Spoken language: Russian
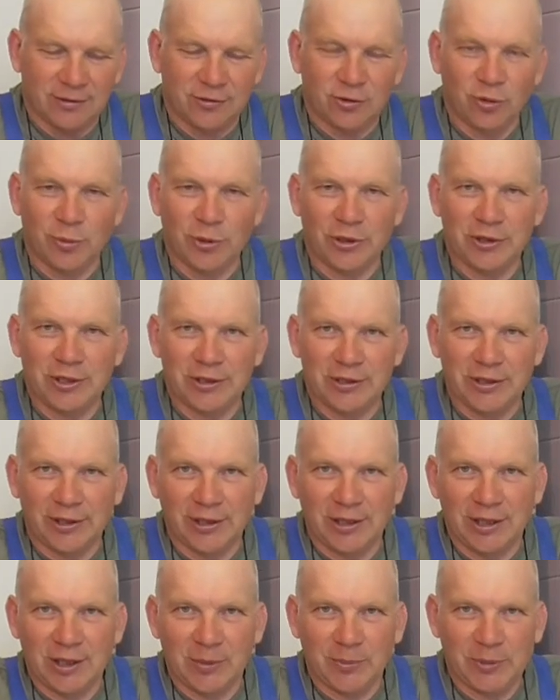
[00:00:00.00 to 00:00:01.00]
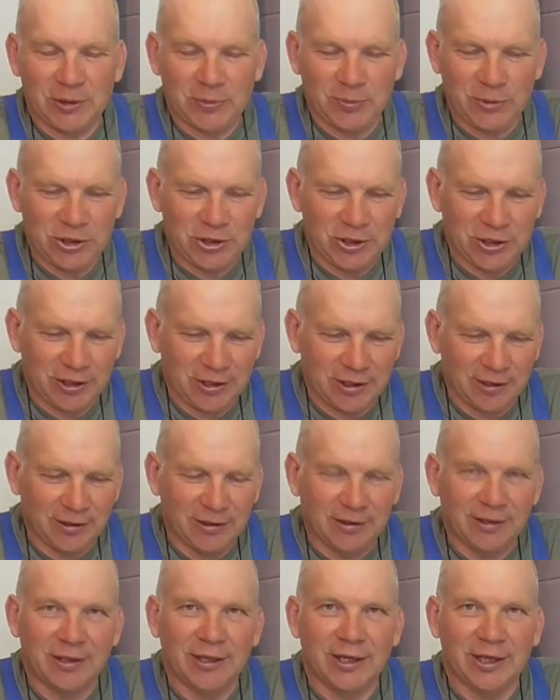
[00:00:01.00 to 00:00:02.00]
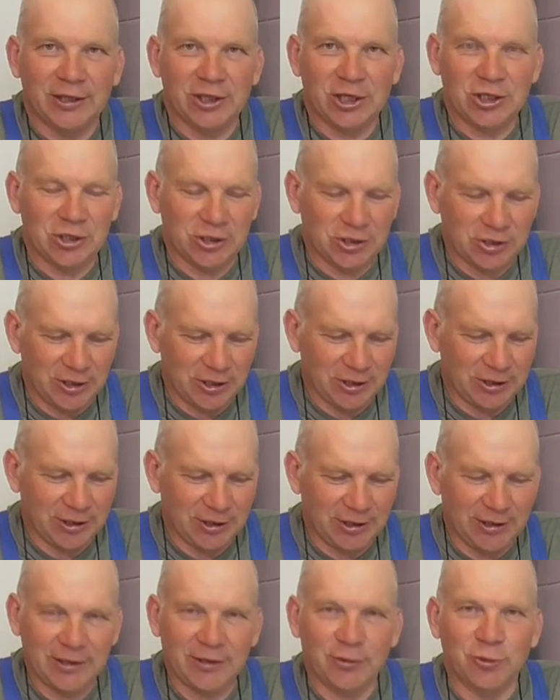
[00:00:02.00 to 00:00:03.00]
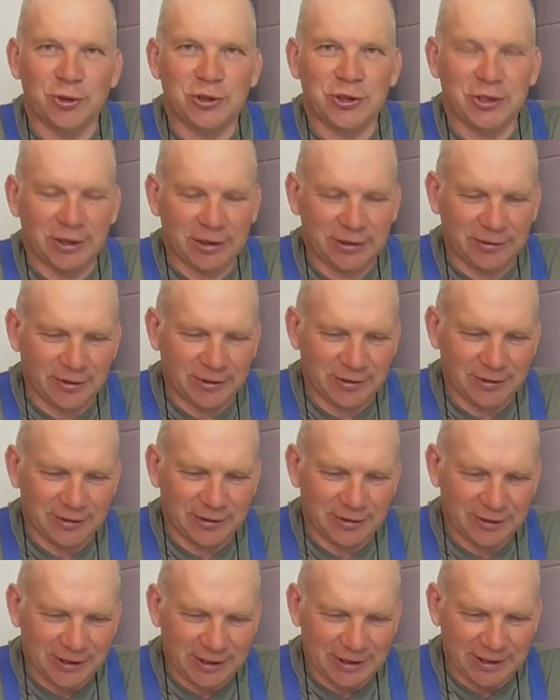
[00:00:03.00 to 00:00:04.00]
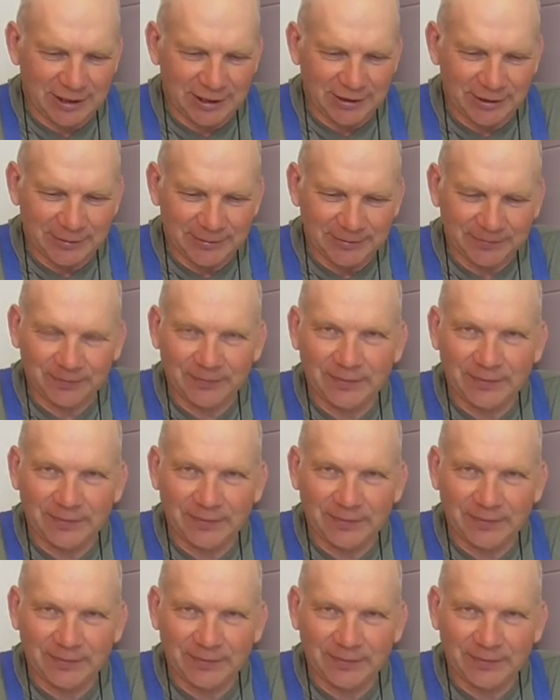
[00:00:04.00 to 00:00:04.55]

Добрый день, дорогие подписчики, а также зрители и гости этого э, канала.